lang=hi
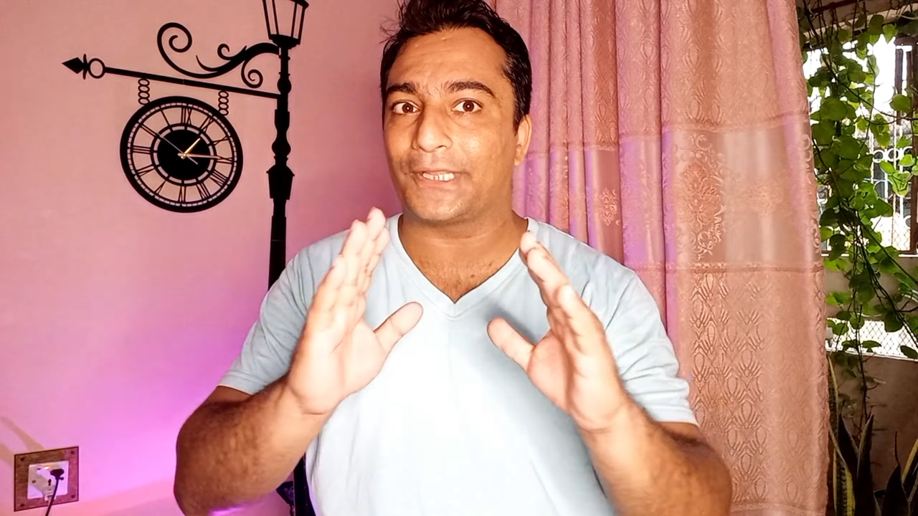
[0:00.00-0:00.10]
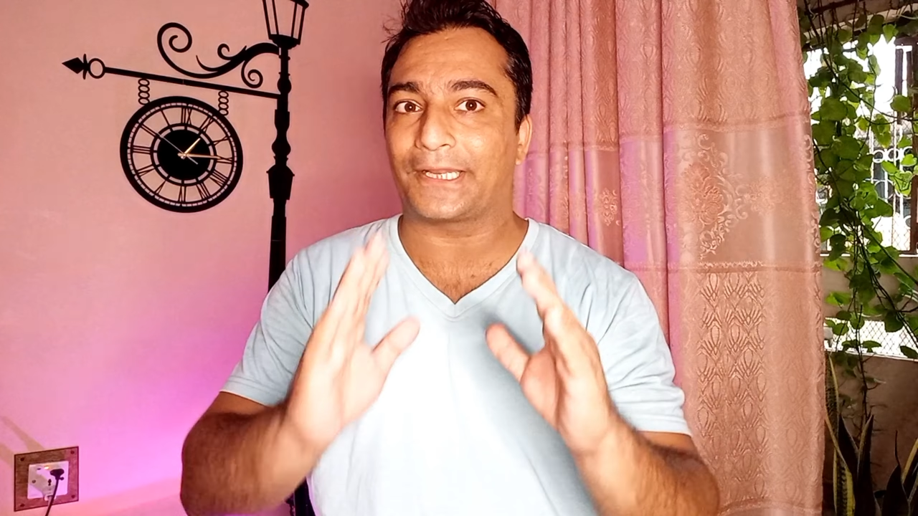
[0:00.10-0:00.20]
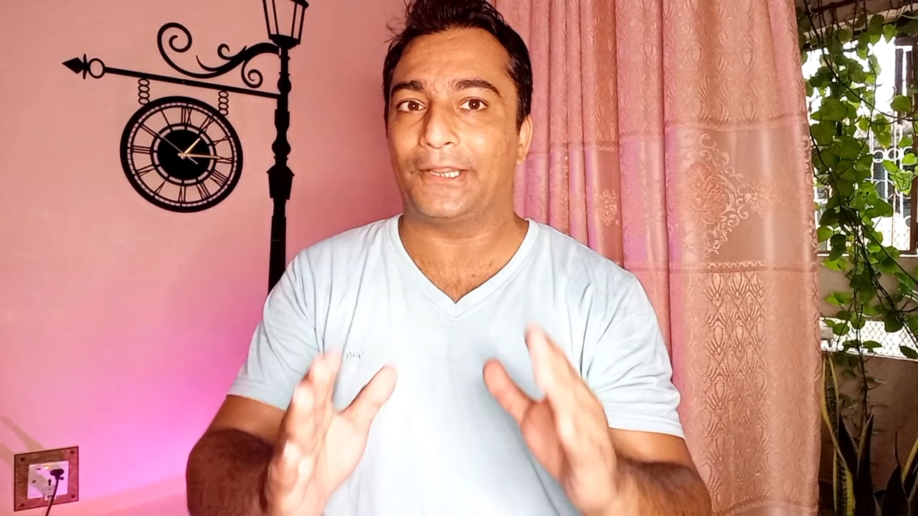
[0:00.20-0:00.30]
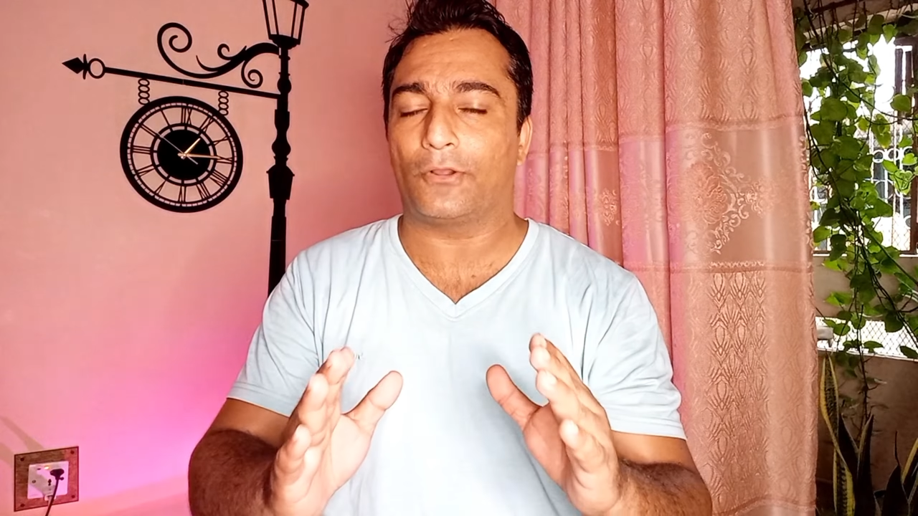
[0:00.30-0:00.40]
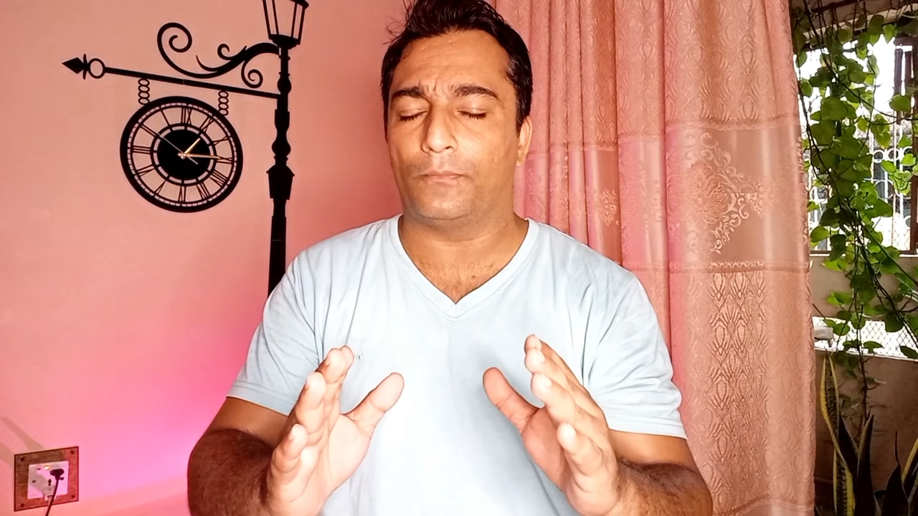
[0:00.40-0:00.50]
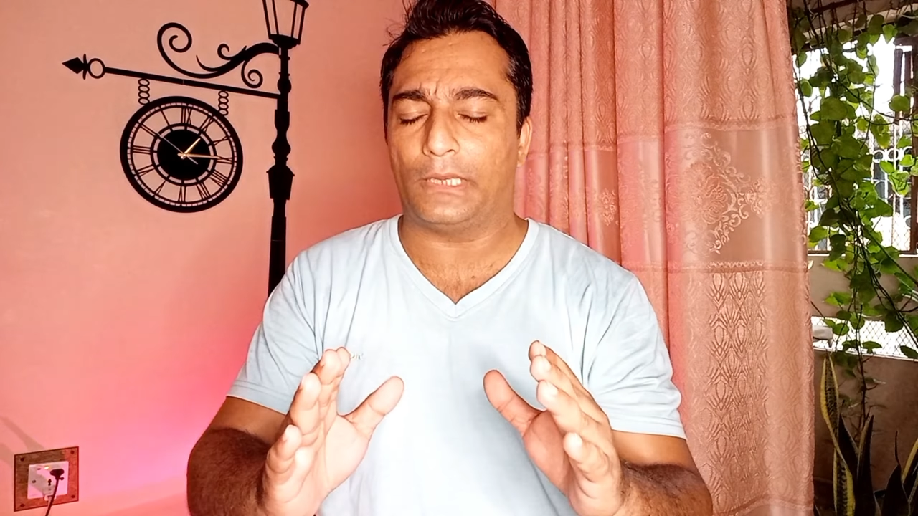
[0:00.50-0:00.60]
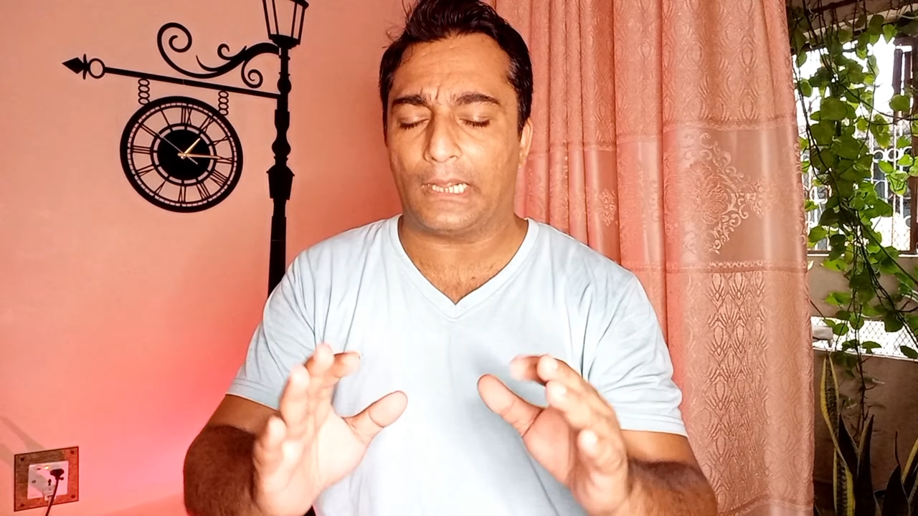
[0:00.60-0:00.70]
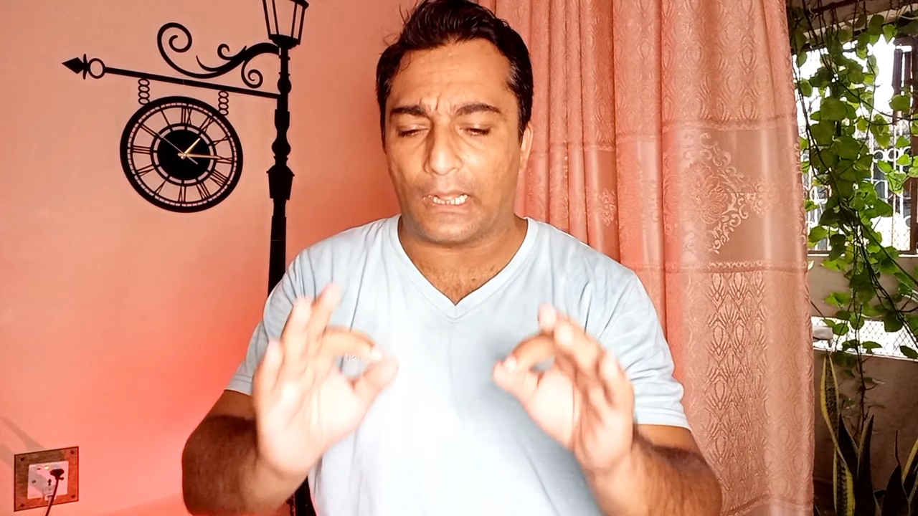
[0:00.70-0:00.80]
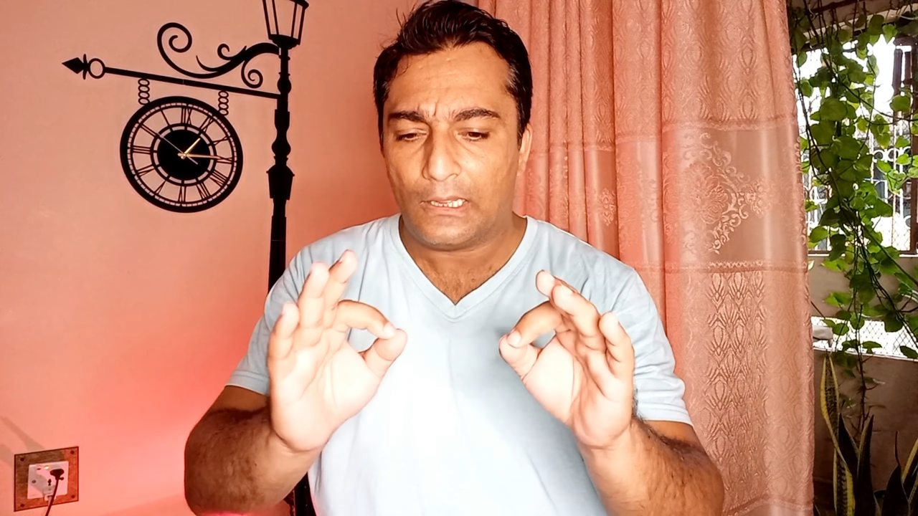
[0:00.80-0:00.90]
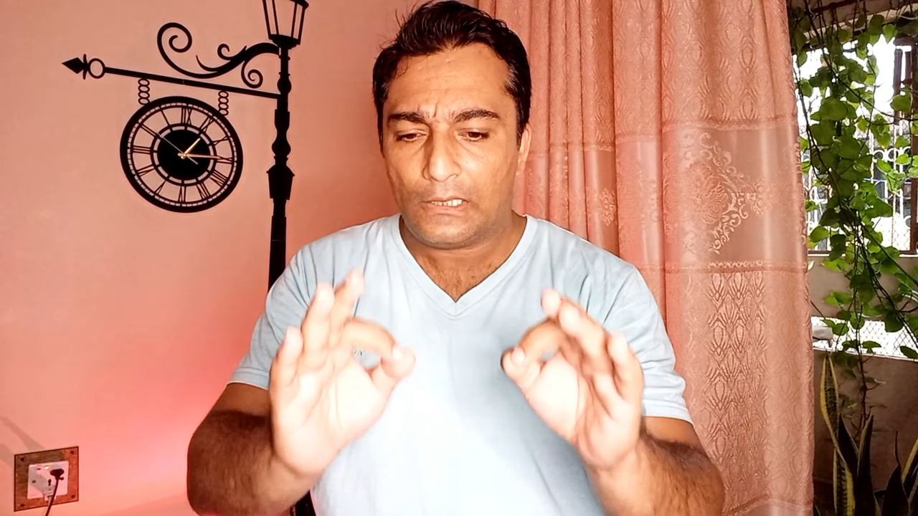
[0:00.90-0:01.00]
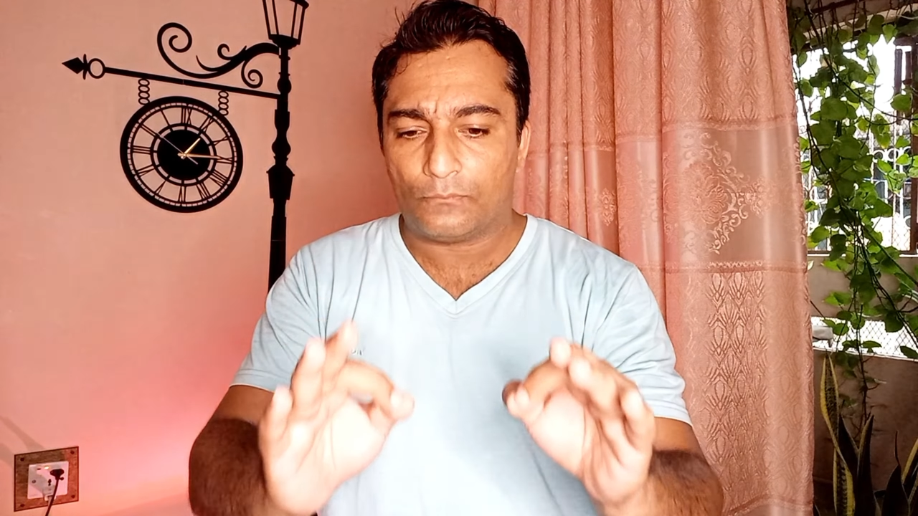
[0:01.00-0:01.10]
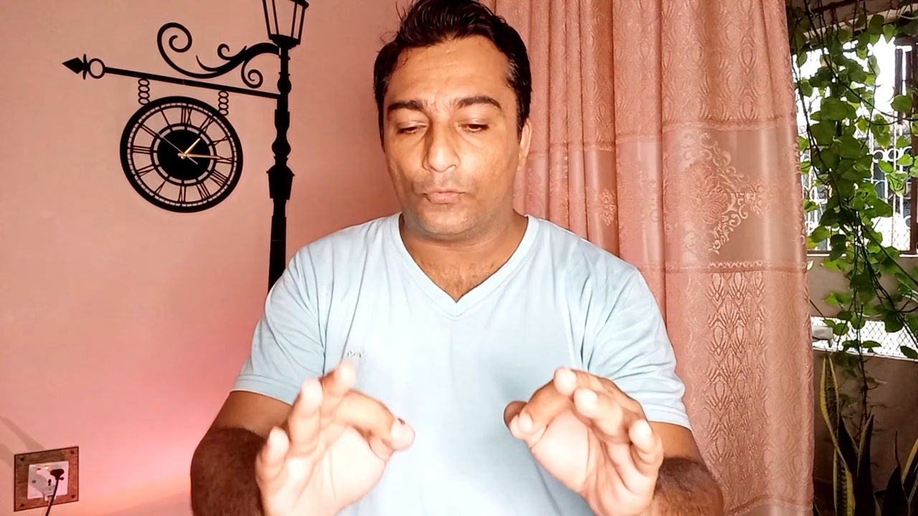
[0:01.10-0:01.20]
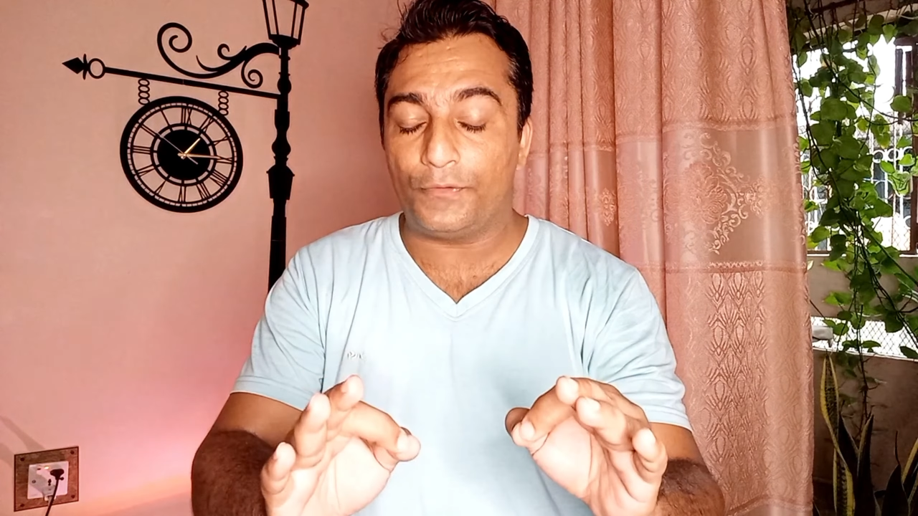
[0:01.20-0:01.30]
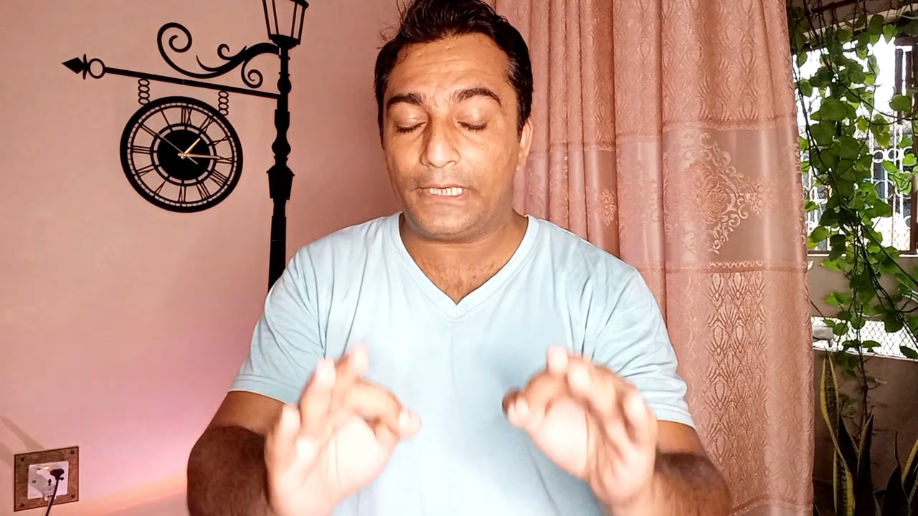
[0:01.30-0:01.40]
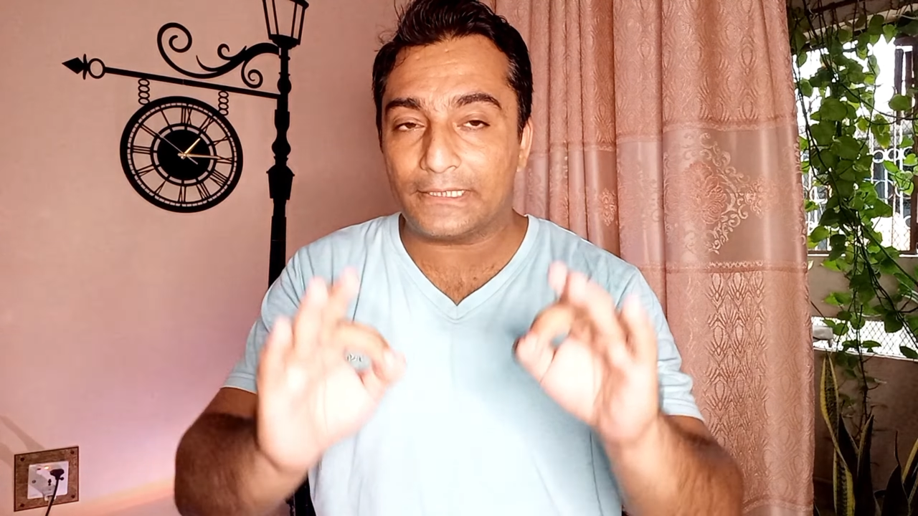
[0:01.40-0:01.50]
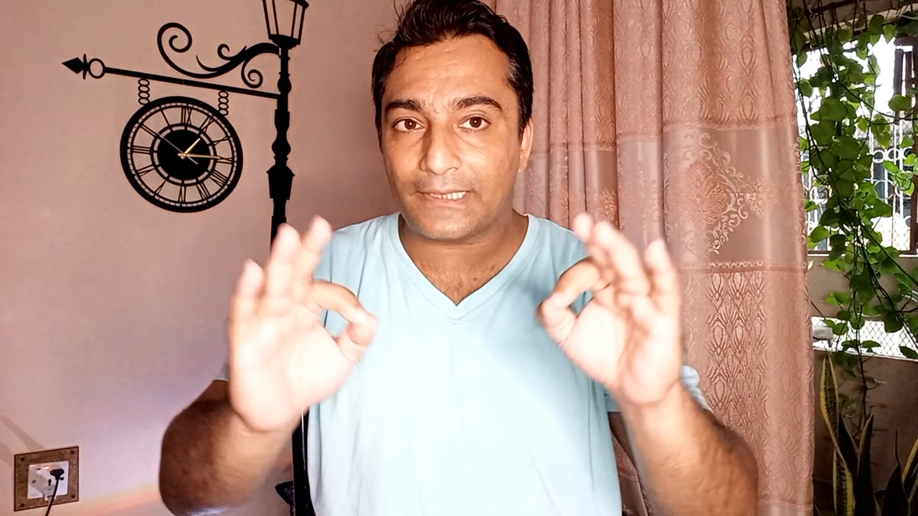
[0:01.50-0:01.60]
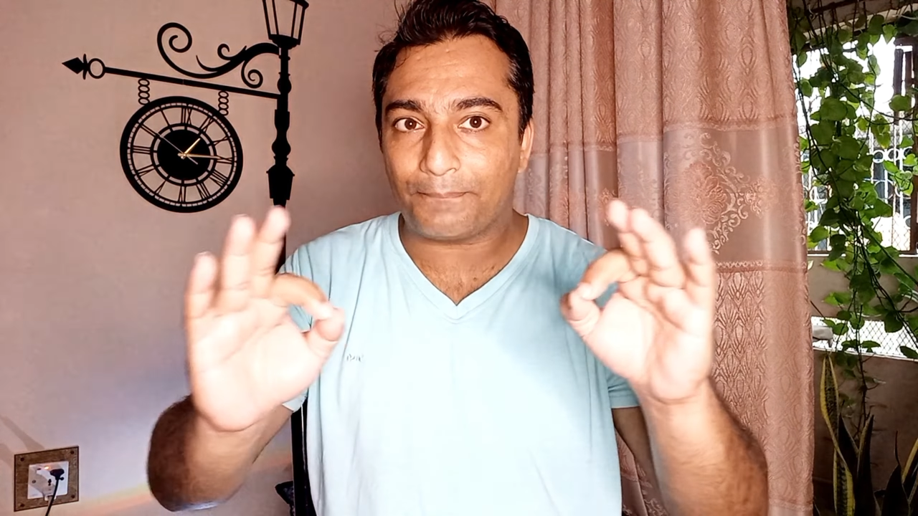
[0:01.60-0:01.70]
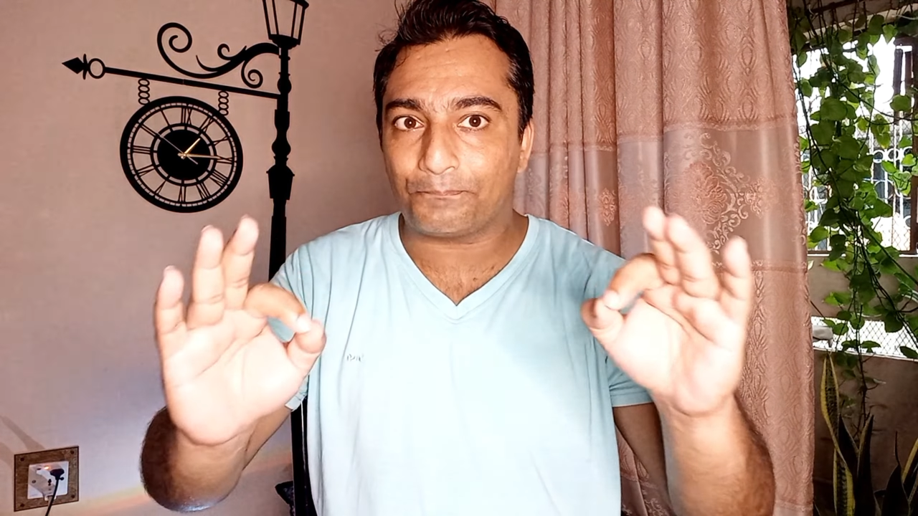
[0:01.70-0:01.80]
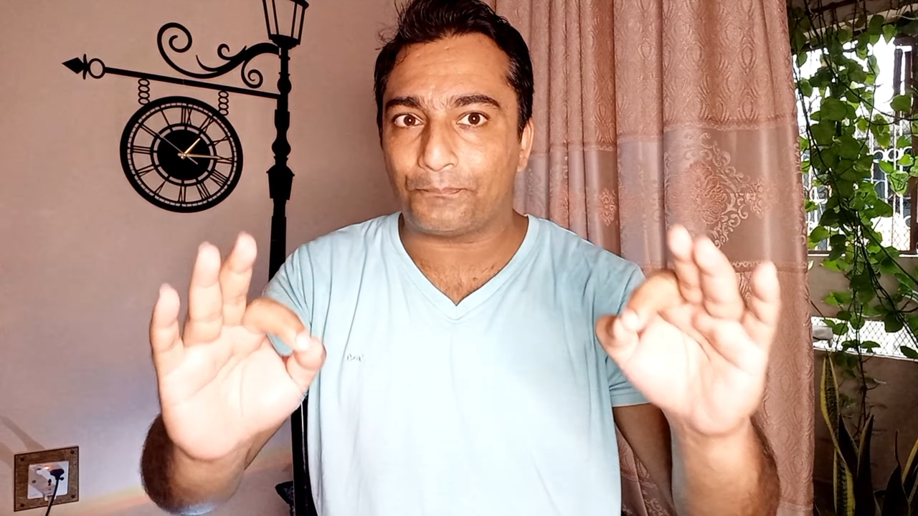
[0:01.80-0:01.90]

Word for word: देखने को मिलेगा मूवी इज अ